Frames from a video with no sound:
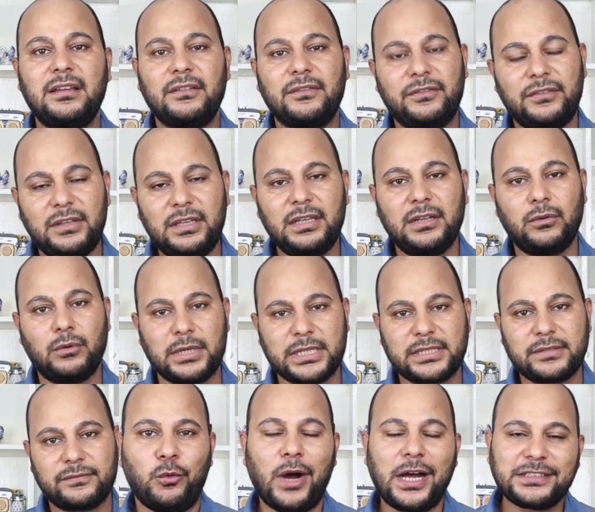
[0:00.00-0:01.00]
في
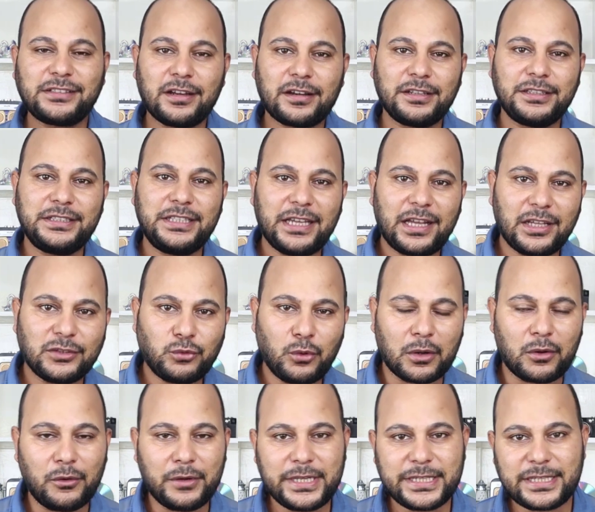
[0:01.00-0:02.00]
الوصف واعتقد دي خطوه
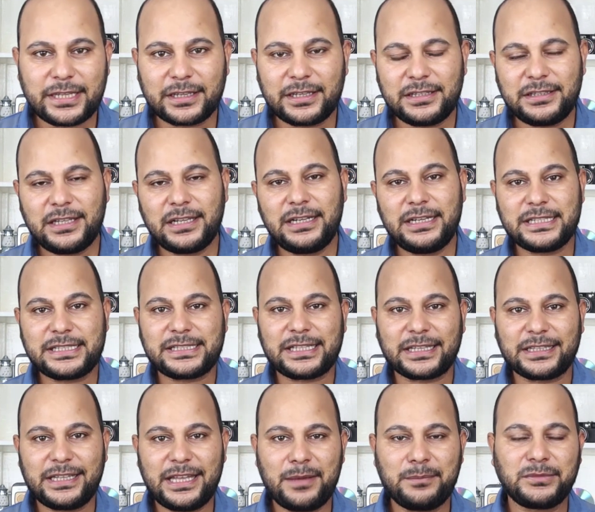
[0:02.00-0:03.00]
كويسه جدا
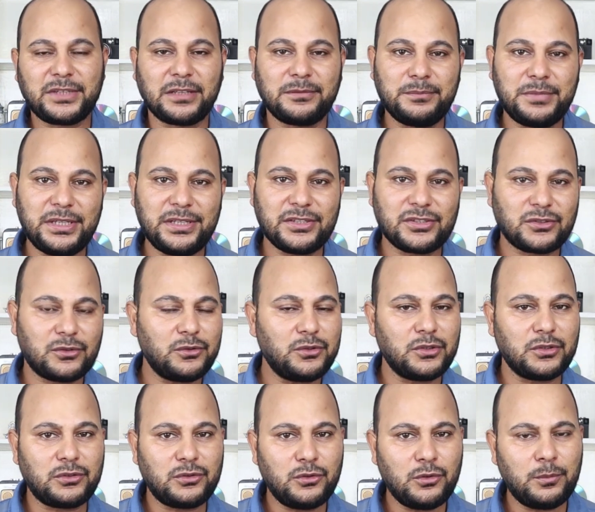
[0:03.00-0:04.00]
لاستخدام تطبيق
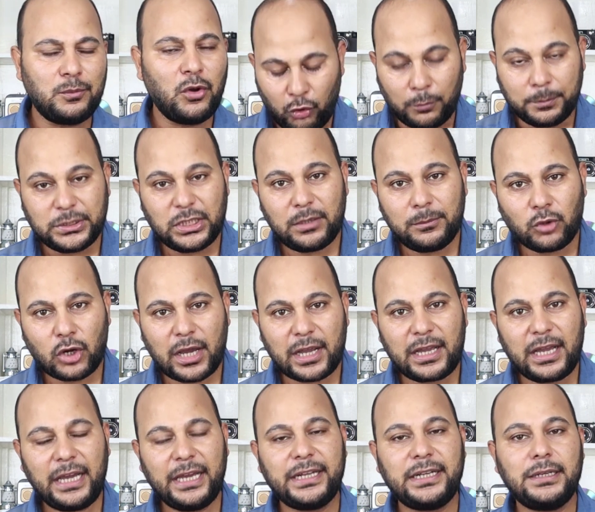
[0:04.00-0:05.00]
استوديو يوتيوب ومن
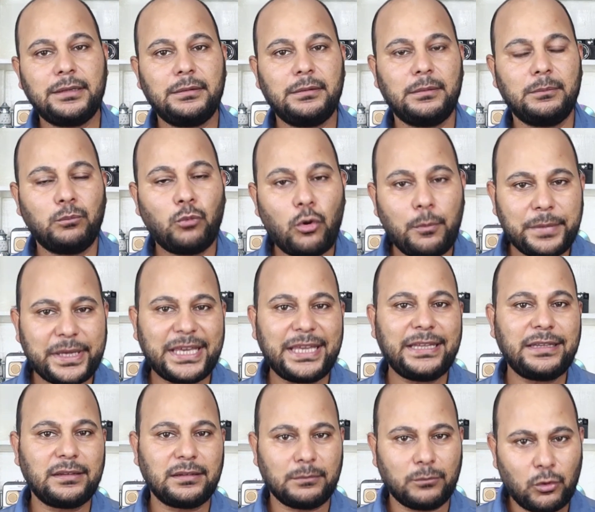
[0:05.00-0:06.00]
المرجح ان
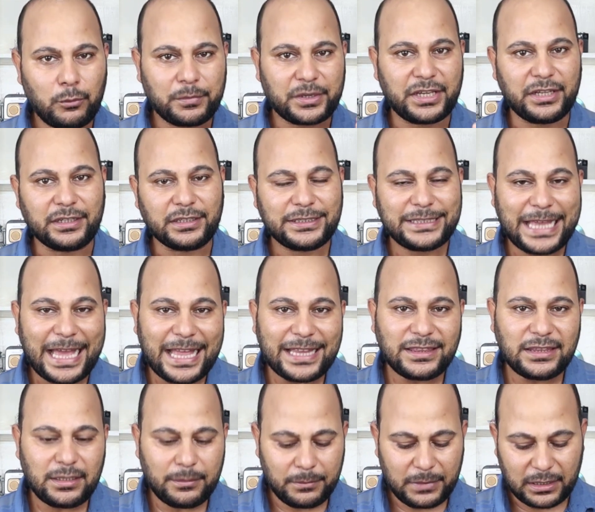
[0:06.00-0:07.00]
ممكن ممكن
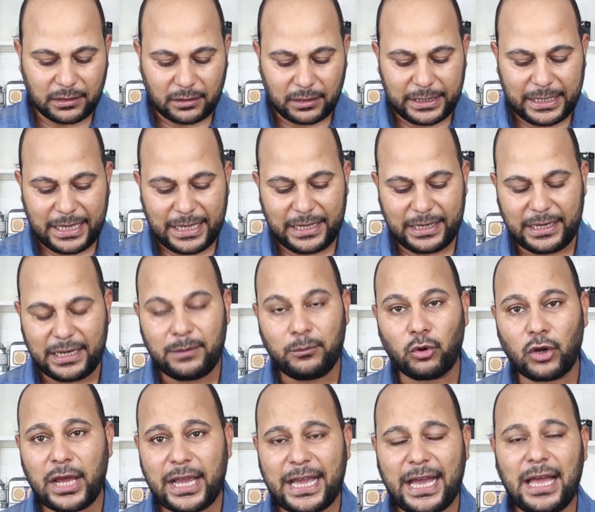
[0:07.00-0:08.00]
تقدم القناه
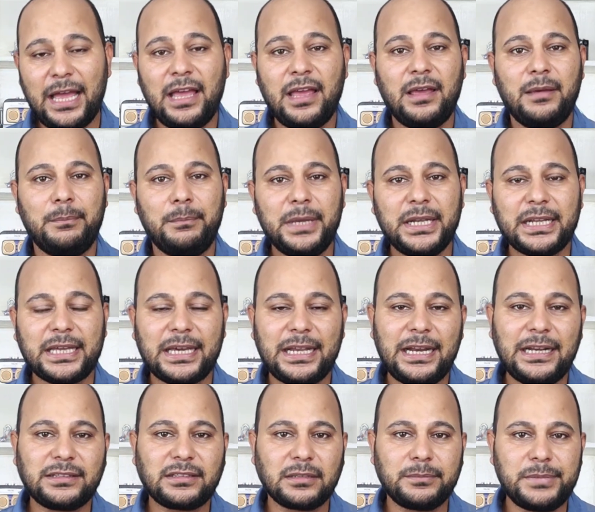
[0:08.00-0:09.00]
للمراجعه من
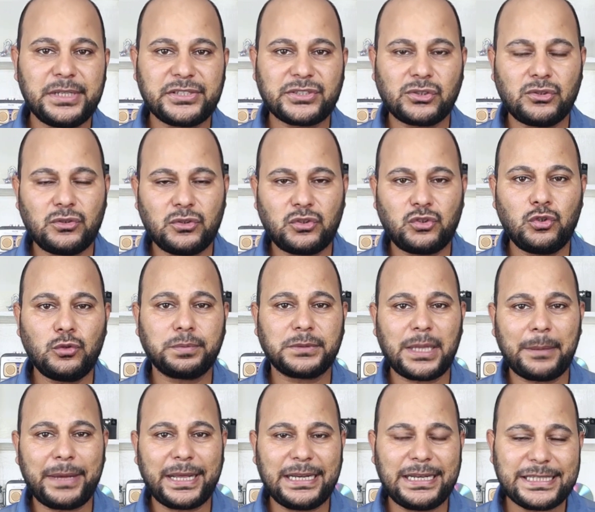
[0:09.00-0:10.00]
خلال تطبيق استوديو يوتيوب
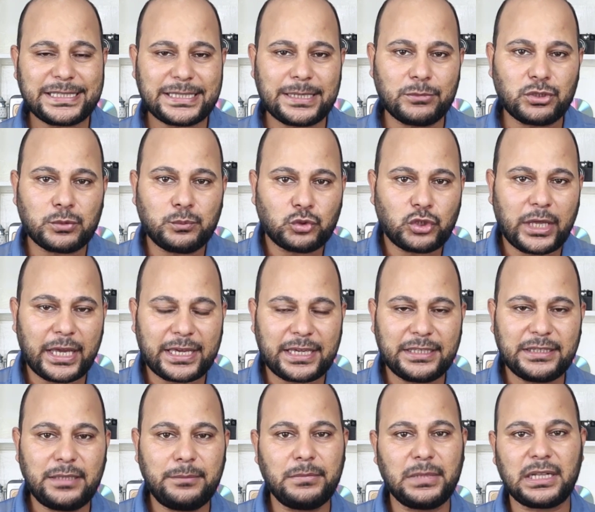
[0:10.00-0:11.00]
طبعا لسه مش
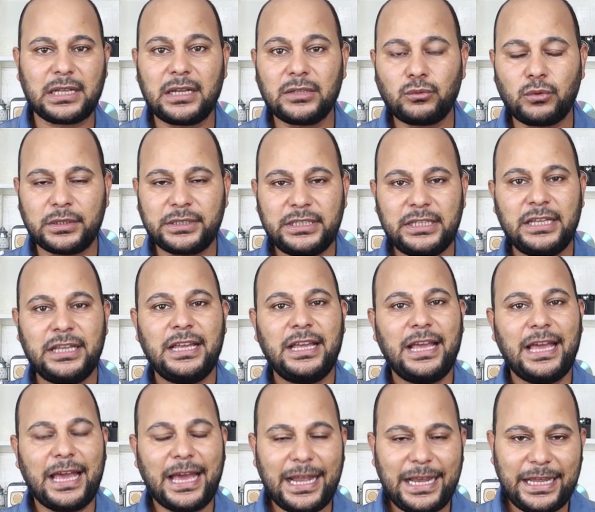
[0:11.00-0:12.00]
متاكدين من الخطوه دي
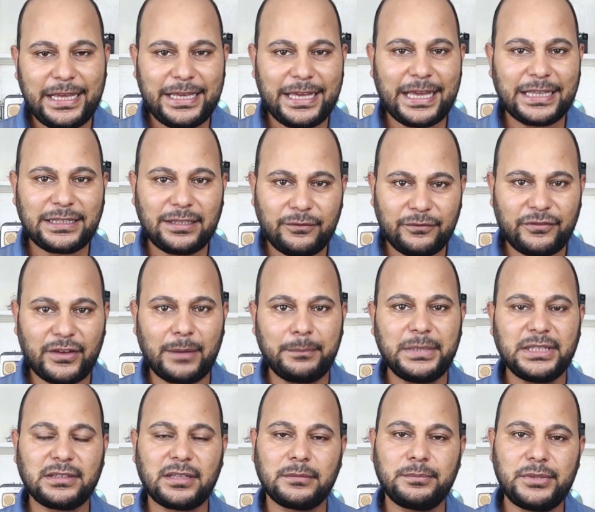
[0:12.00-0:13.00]
هل هي هتنفع
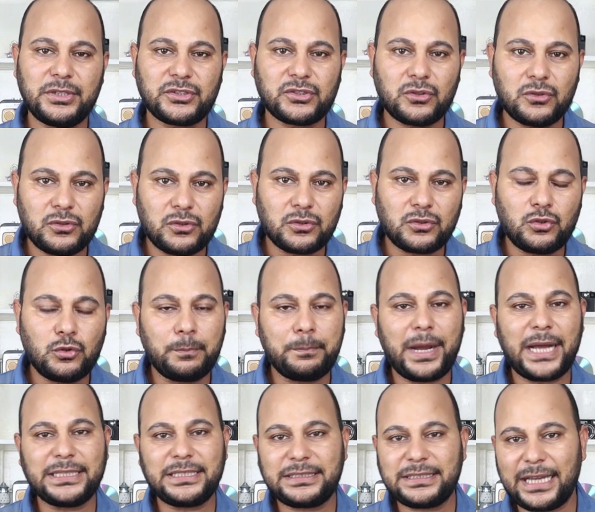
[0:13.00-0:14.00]
من تطبيق استوديو يوتيوب
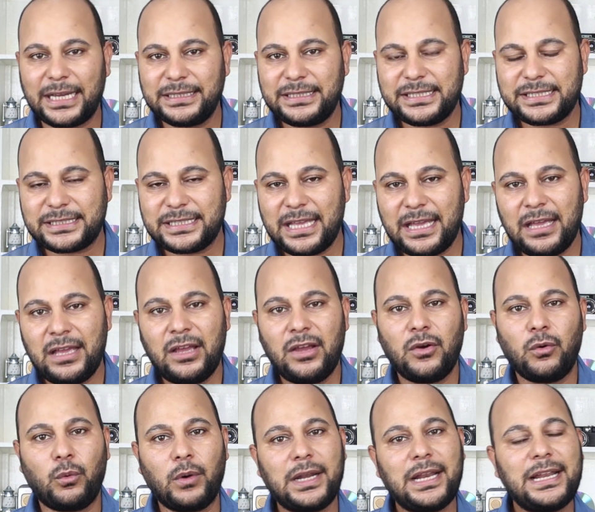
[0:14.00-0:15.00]
بعد التحديث ده
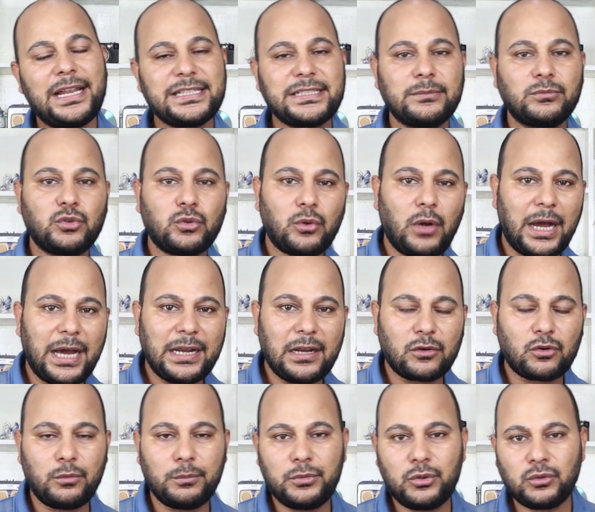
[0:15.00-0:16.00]
ولا لازم تروح على
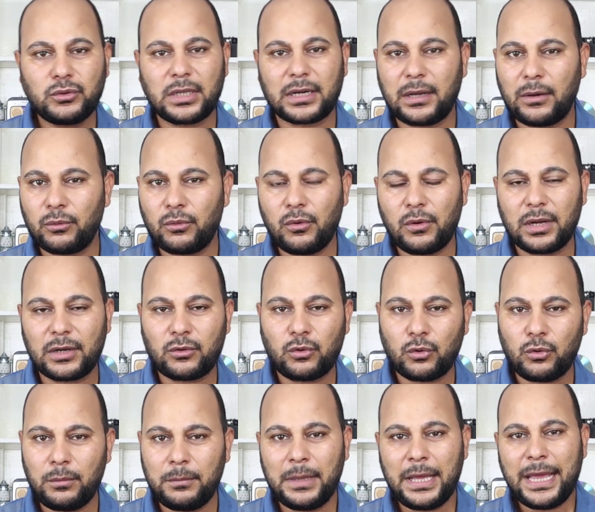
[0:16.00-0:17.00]
الكمبيوتر او جوجل
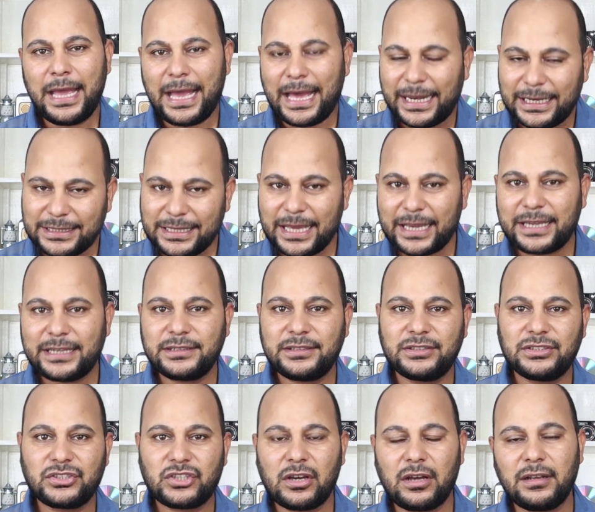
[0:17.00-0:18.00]
كروم هنتاكد
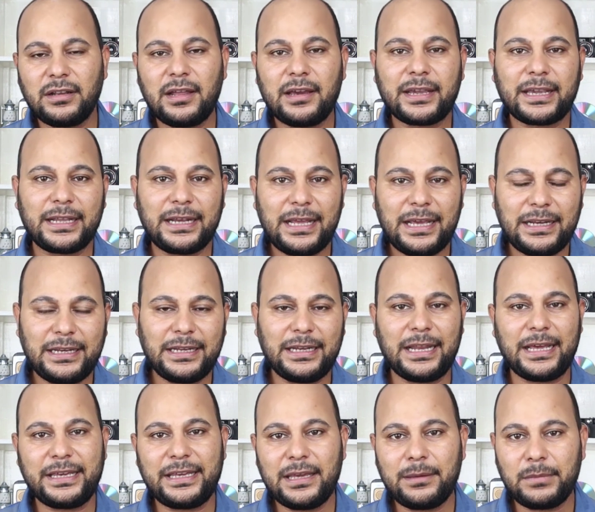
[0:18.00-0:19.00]
ان شاء الله خلال
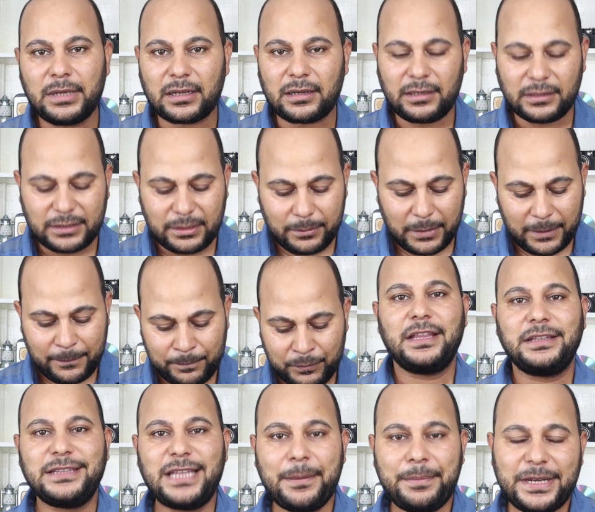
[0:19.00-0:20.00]
الايام القادمه
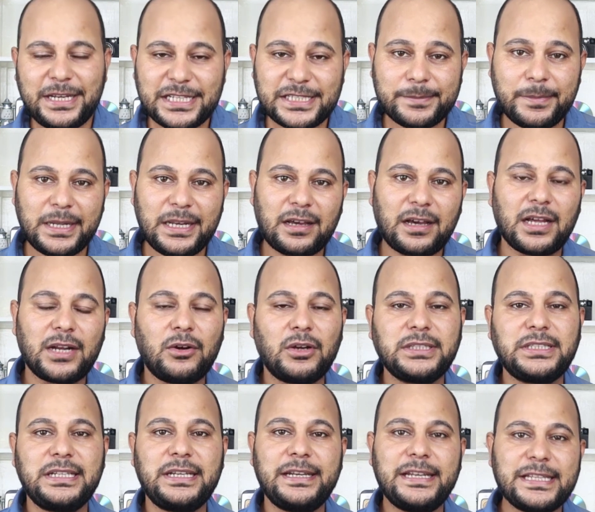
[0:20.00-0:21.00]
ده بالنسبه
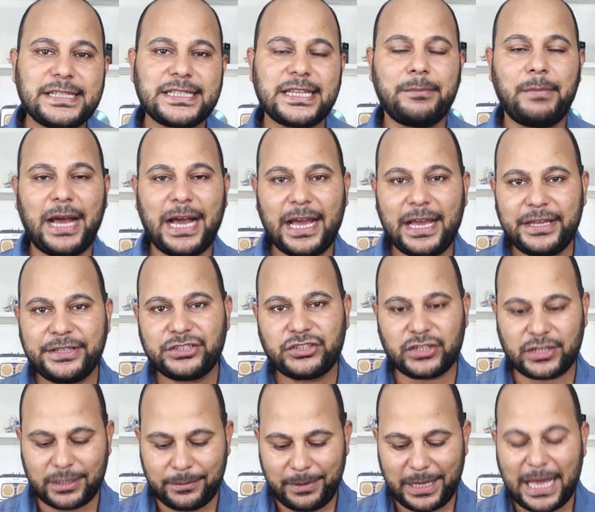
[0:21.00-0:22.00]
للقنوات اللي لسه ما
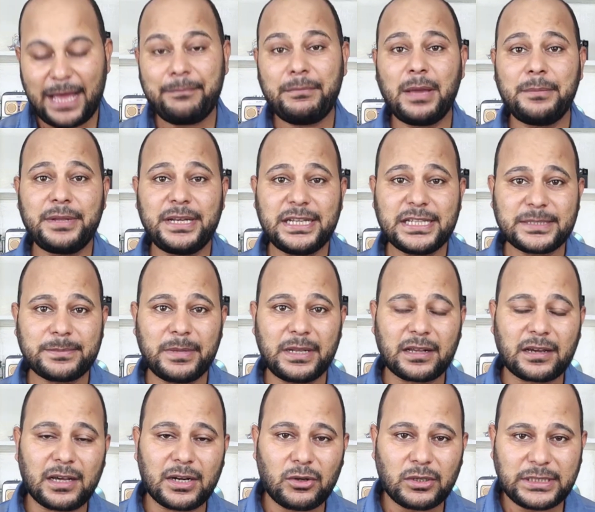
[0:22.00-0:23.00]
حققتش الربح اما بالنسبه
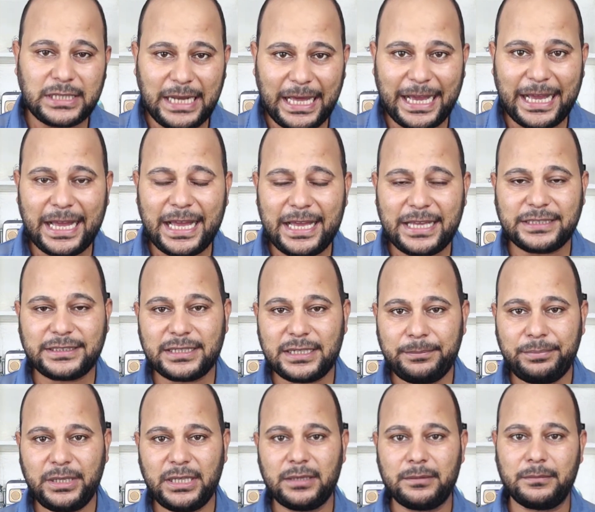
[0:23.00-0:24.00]
للقنوات اللي حققت
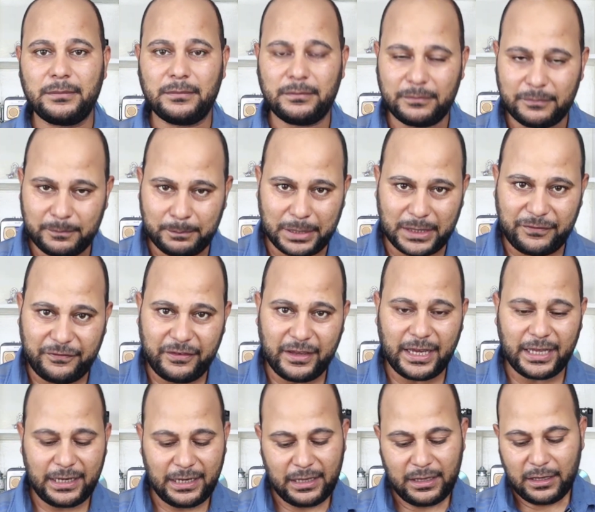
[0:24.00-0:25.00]
ربح
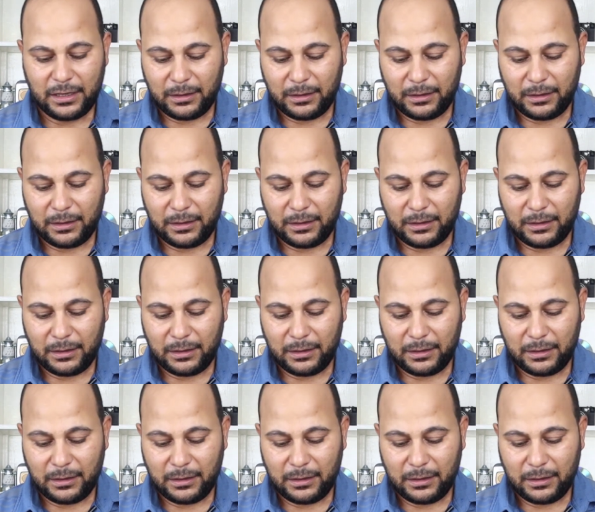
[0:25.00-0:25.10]
بالفعل